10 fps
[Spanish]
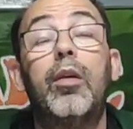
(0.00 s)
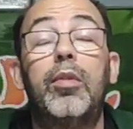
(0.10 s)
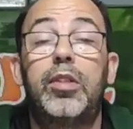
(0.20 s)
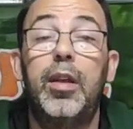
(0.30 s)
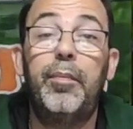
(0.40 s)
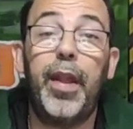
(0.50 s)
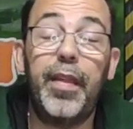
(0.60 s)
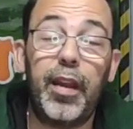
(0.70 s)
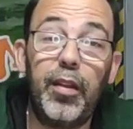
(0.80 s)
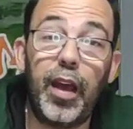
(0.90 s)
Como siempre,
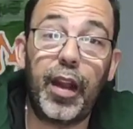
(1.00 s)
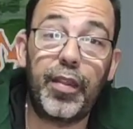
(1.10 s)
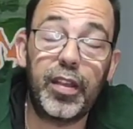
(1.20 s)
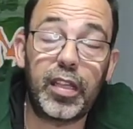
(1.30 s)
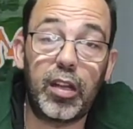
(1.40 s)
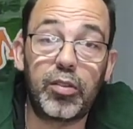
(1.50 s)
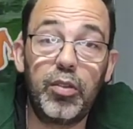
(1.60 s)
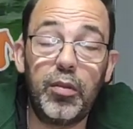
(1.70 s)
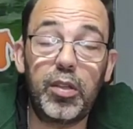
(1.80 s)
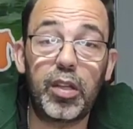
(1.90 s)
daros las gracias a los
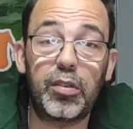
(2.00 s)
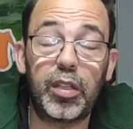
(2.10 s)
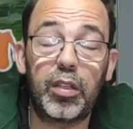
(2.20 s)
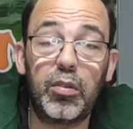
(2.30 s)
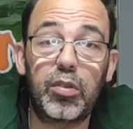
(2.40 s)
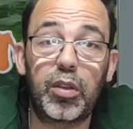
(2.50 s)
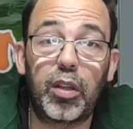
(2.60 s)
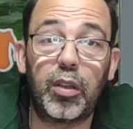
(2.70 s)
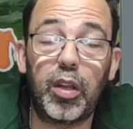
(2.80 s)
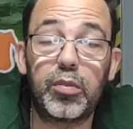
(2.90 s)
nuevos y a los antiguos
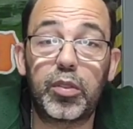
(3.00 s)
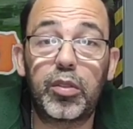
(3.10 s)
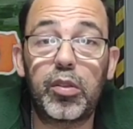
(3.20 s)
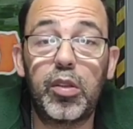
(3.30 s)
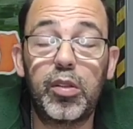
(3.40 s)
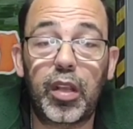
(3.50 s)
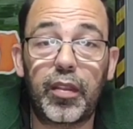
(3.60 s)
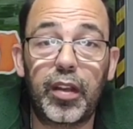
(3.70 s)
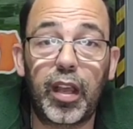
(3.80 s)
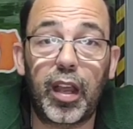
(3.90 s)
suscriptores. Vosotros sois los que
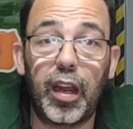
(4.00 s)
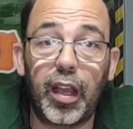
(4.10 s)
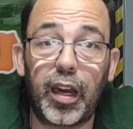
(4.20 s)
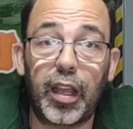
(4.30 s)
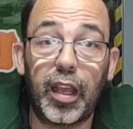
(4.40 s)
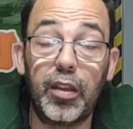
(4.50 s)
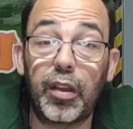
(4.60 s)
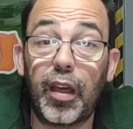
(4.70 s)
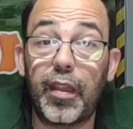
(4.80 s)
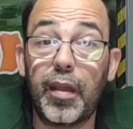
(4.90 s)
hacen que el canal crezca y
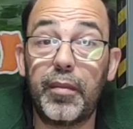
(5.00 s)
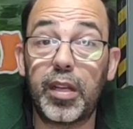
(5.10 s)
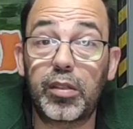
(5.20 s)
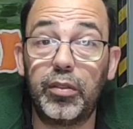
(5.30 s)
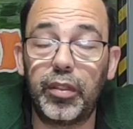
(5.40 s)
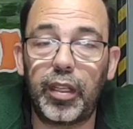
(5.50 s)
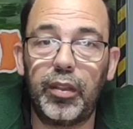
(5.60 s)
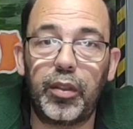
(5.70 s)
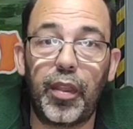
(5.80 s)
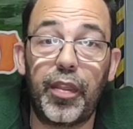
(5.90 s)
yo cada día más
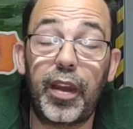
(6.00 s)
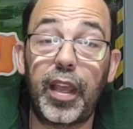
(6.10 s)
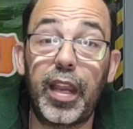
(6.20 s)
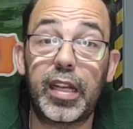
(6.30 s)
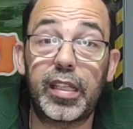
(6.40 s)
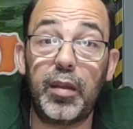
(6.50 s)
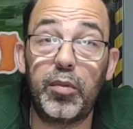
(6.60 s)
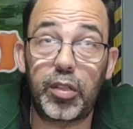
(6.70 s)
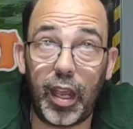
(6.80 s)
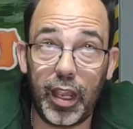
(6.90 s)
contento. Decir que ya
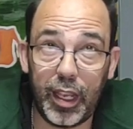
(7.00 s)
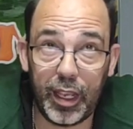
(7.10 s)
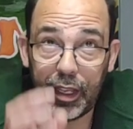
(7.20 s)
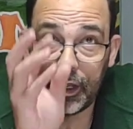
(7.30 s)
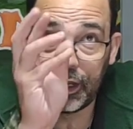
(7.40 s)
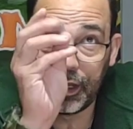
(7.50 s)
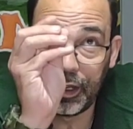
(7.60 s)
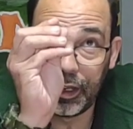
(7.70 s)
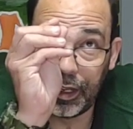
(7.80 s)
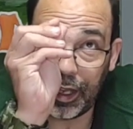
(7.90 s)
estamos ahí
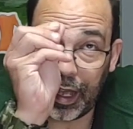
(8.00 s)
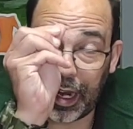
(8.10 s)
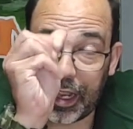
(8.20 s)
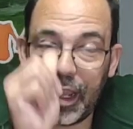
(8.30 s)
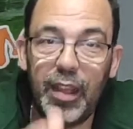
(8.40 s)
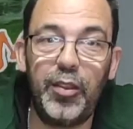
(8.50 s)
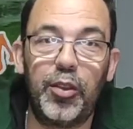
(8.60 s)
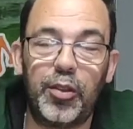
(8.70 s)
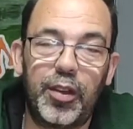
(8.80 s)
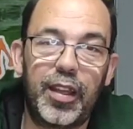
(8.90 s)

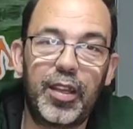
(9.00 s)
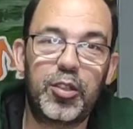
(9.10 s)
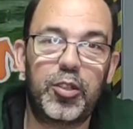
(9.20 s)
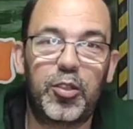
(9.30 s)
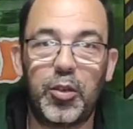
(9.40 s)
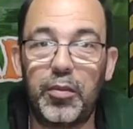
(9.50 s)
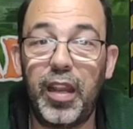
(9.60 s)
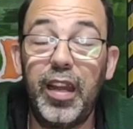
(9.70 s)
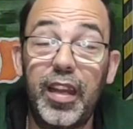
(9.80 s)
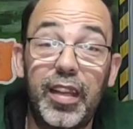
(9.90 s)
arañando esos 8.000
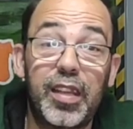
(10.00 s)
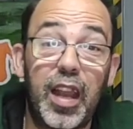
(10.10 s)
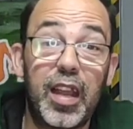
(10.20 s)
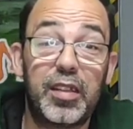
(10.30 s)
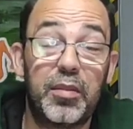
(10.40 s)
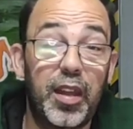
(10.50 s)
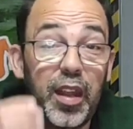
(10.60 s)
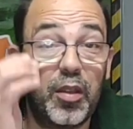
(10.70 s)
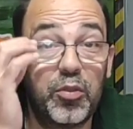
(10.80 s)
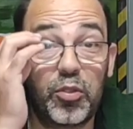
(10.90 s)
y si ya se
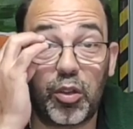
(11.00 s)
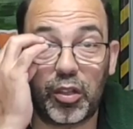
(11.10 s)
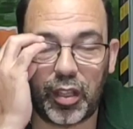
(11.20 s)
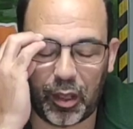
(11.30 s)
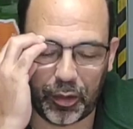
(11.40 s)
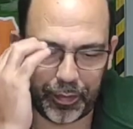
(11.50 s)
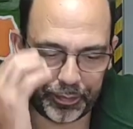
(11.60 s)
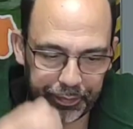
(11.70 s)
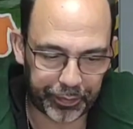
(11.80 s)
viene un sorteo.